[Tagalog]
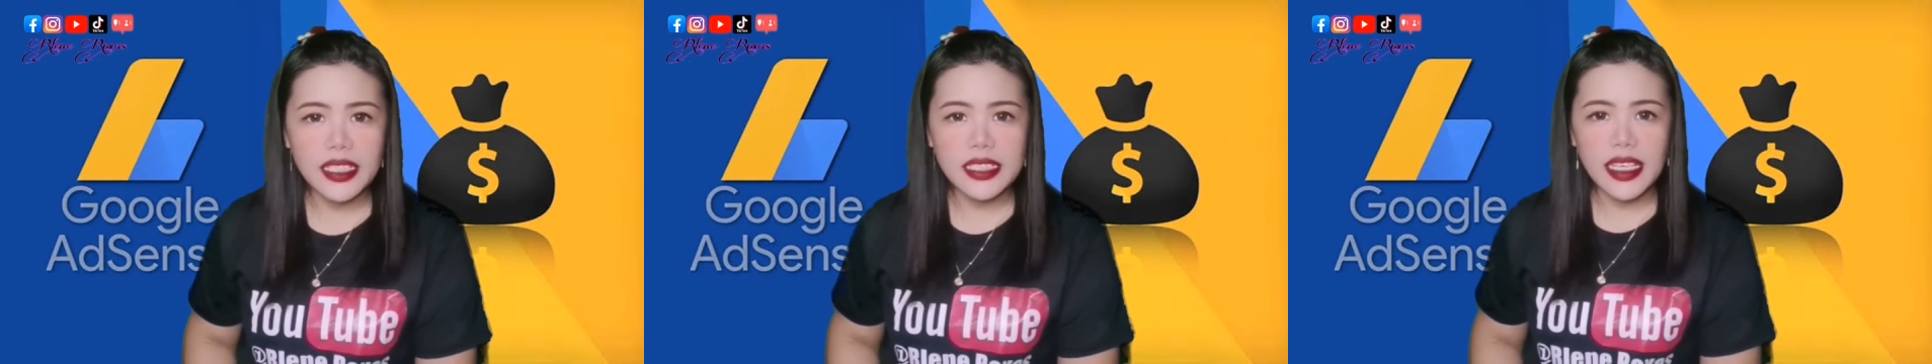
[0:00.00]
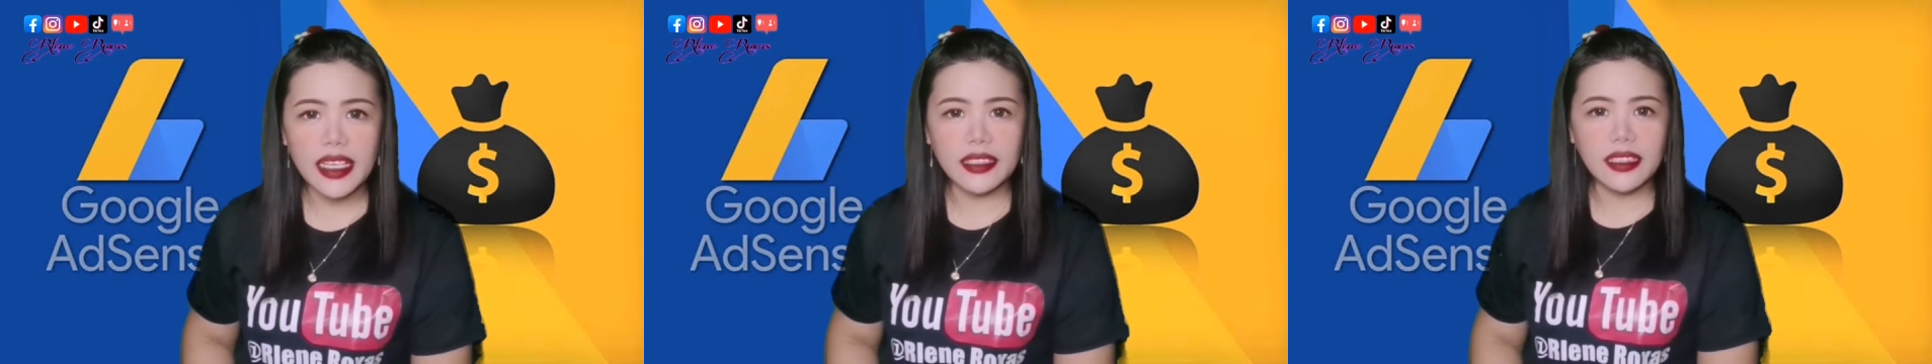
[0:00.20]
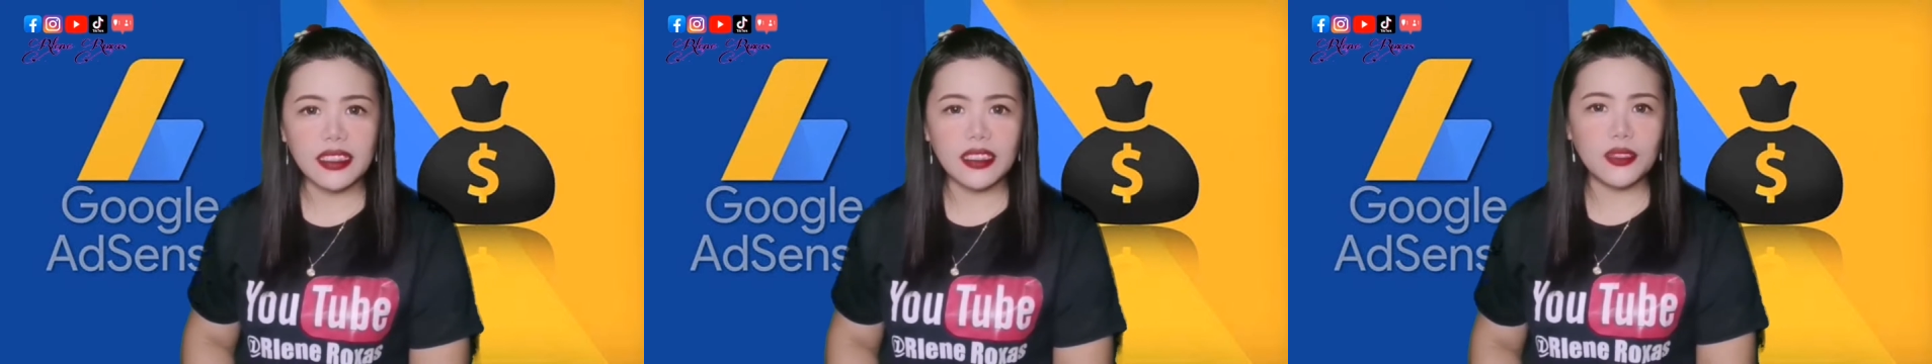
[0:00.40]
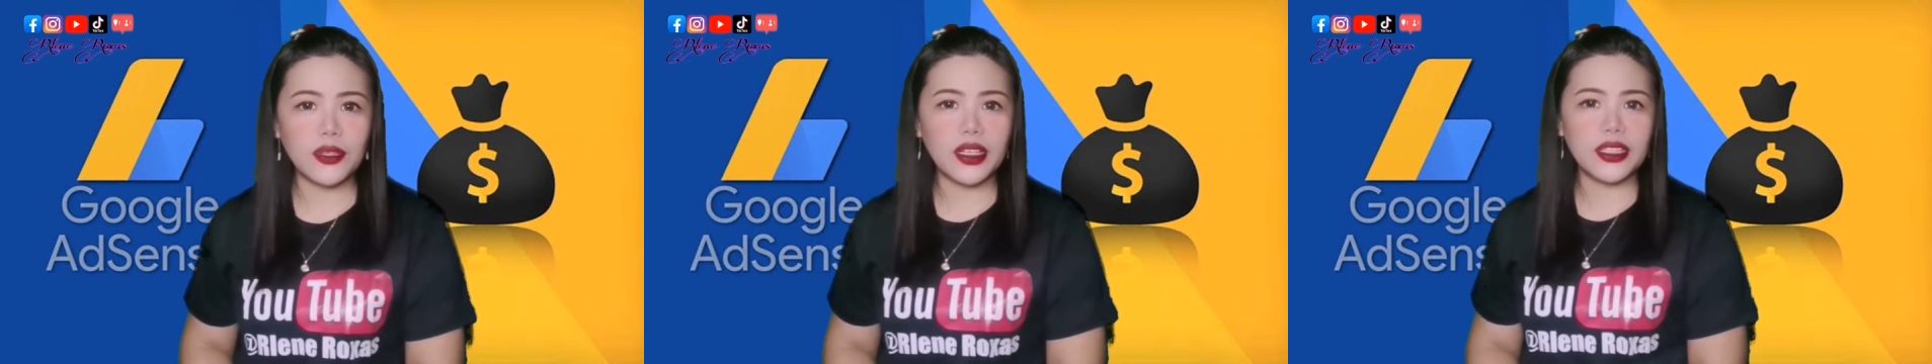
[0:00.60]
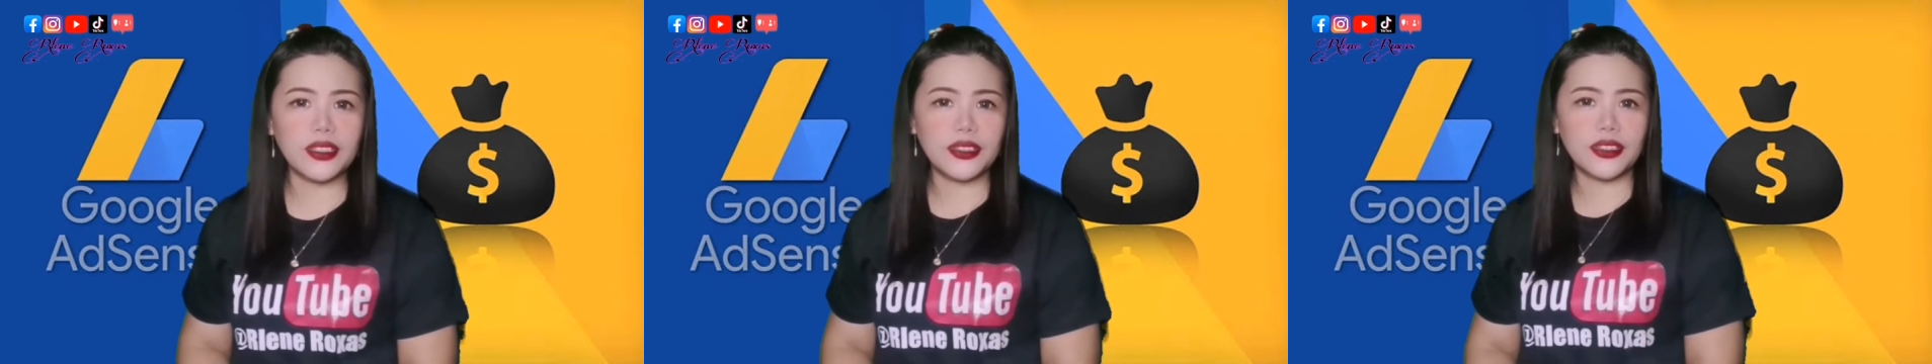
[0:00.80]
excited
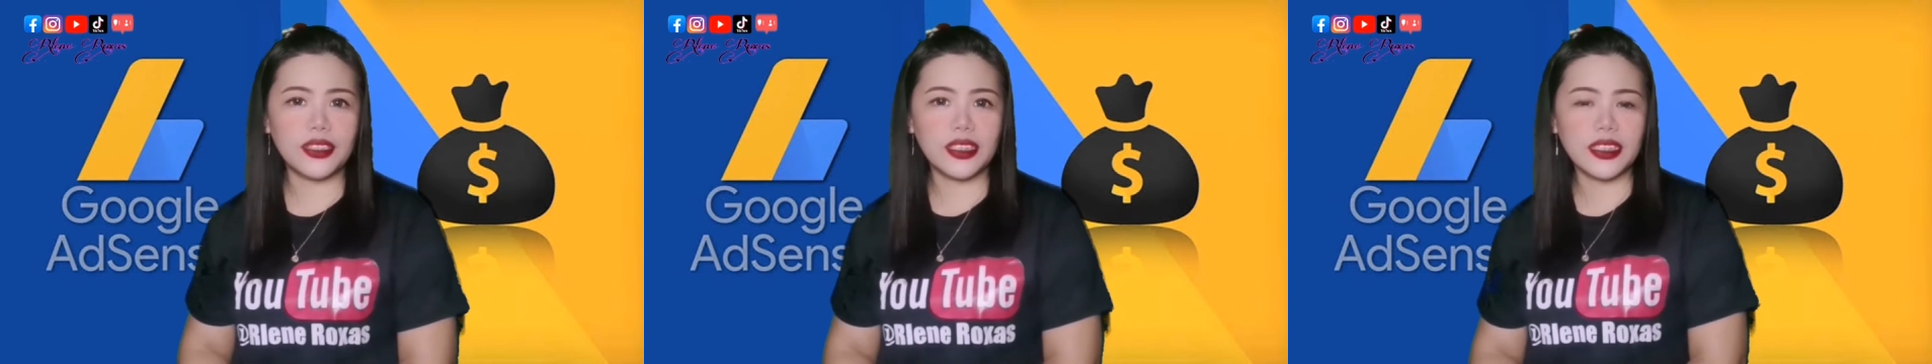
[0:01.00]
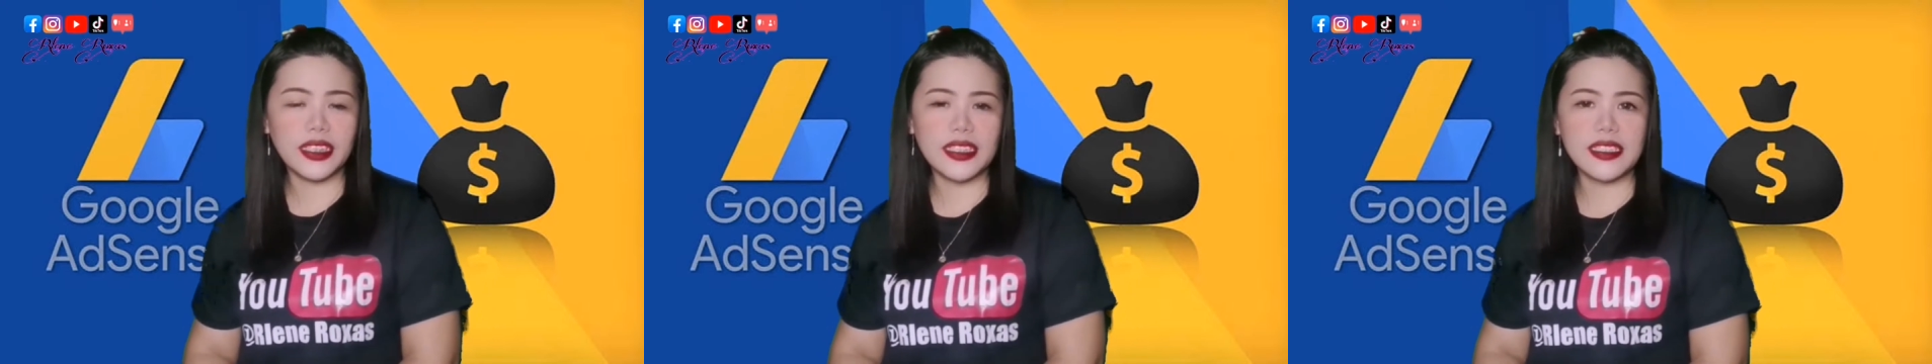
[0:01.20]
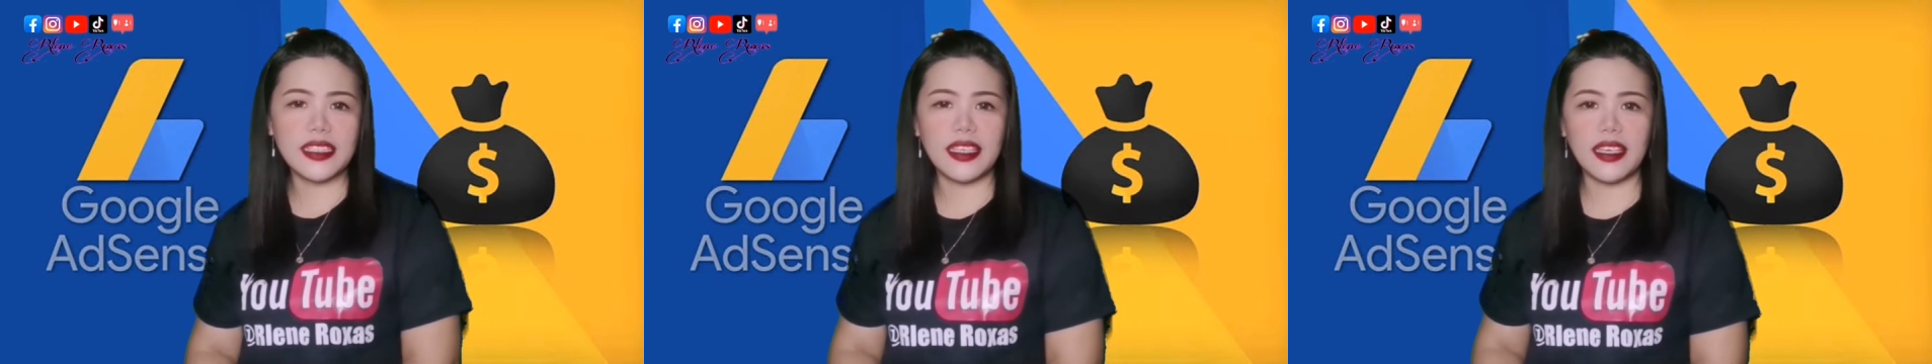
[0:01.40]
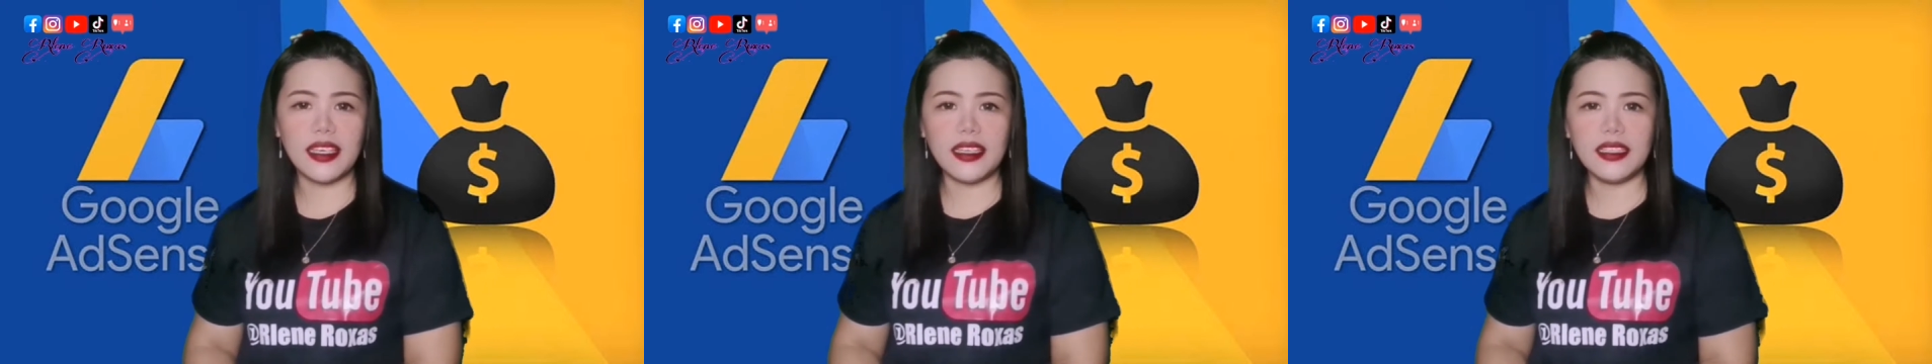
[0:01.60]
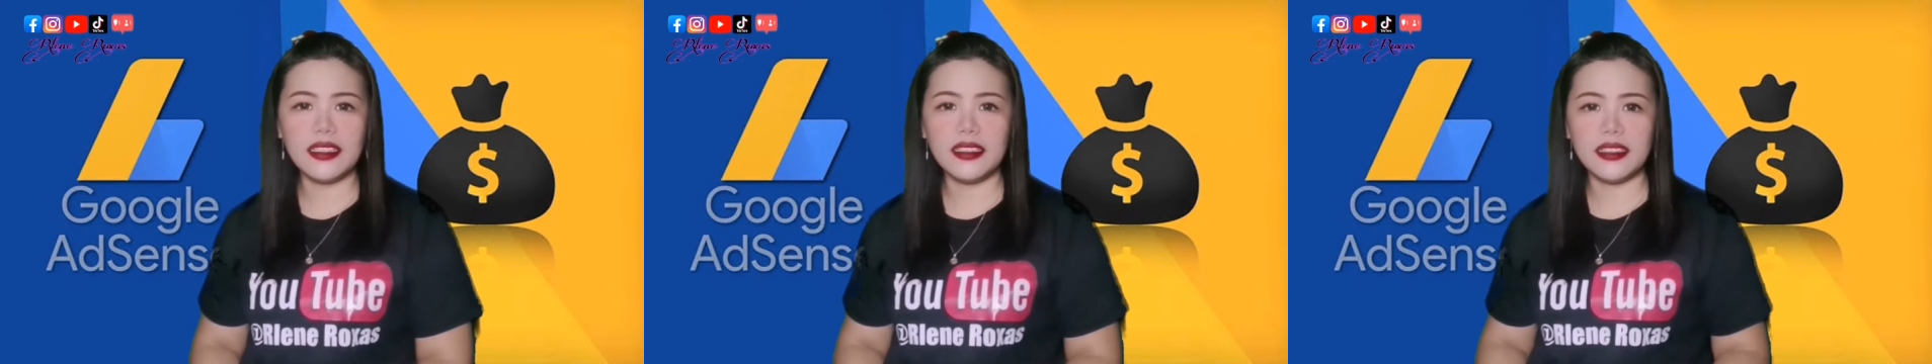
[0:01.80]
ko ngayon
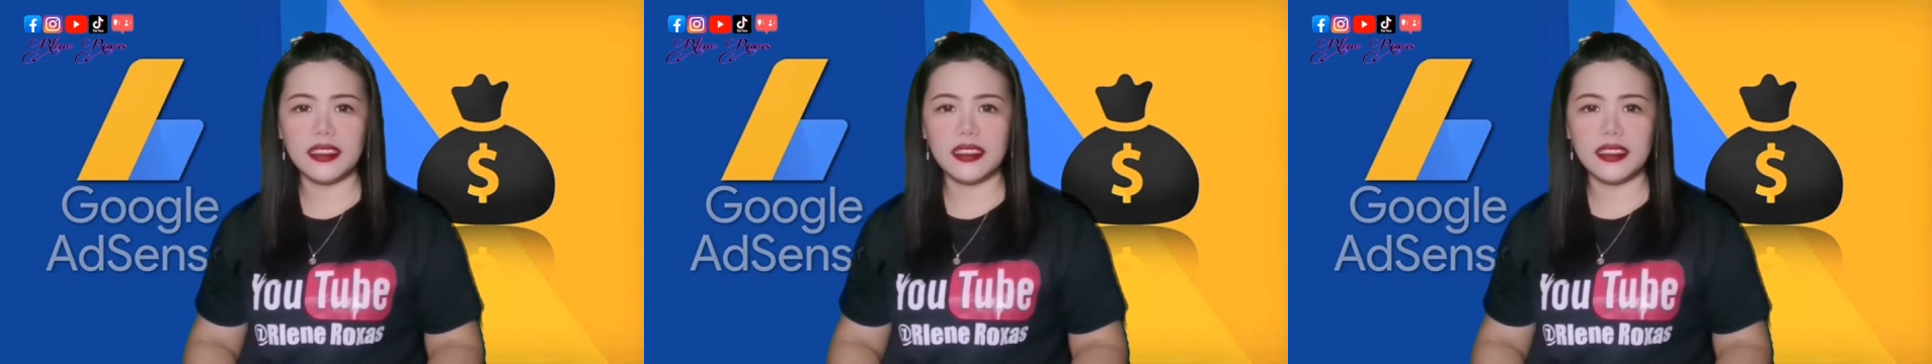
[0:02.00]
kasi